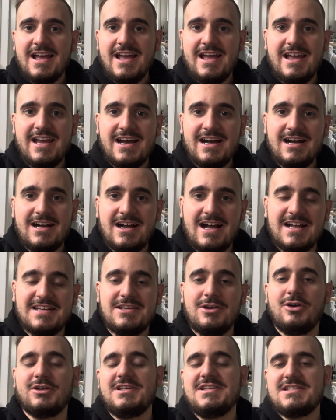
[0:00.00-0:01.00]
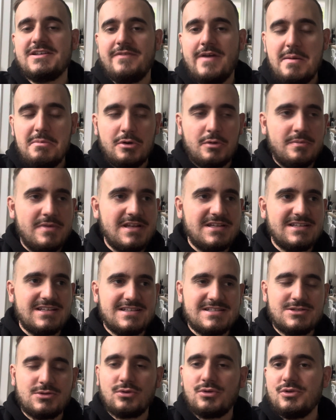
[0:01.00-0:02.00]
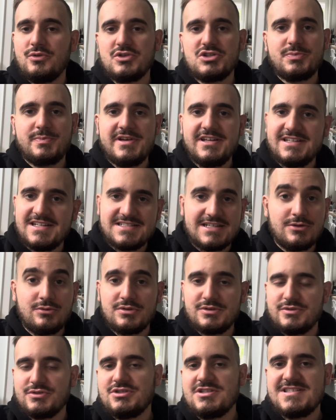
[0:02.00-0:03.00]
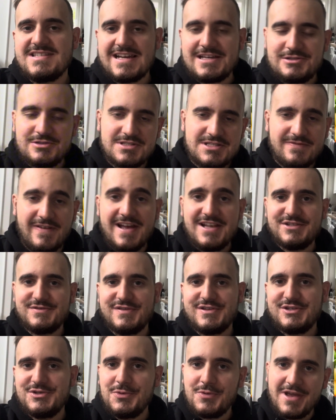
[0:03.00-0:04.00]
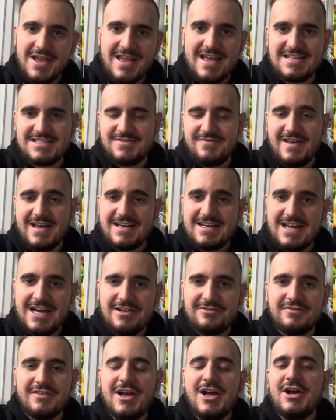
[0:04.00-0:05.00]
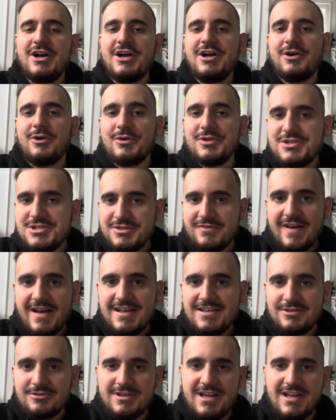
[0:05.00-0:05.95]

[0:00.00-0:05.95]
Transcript: Er hat ja auch diese Werbung mit so knusprig, dass er nur zwischen 6 und 22 Uhr gegessen werden darf und so weiter.